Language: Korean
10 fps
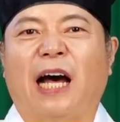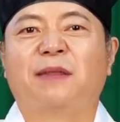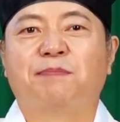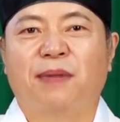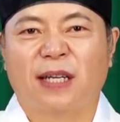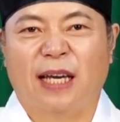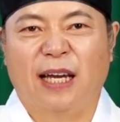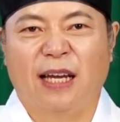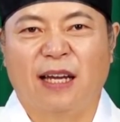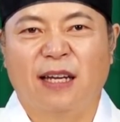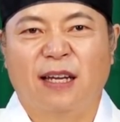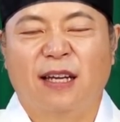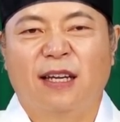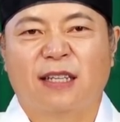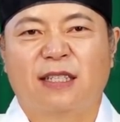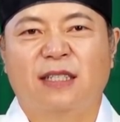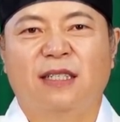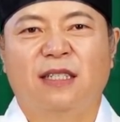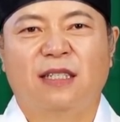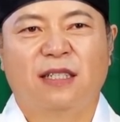안방에
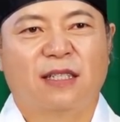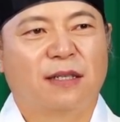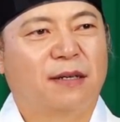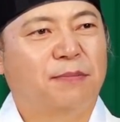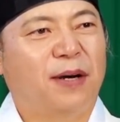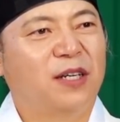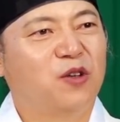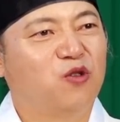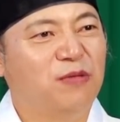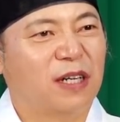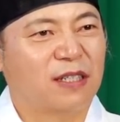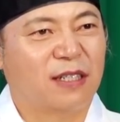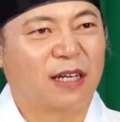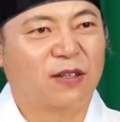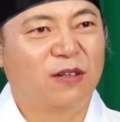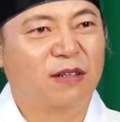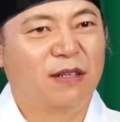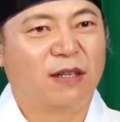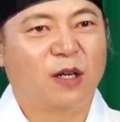그 파이더룸이라 그러나 그걸?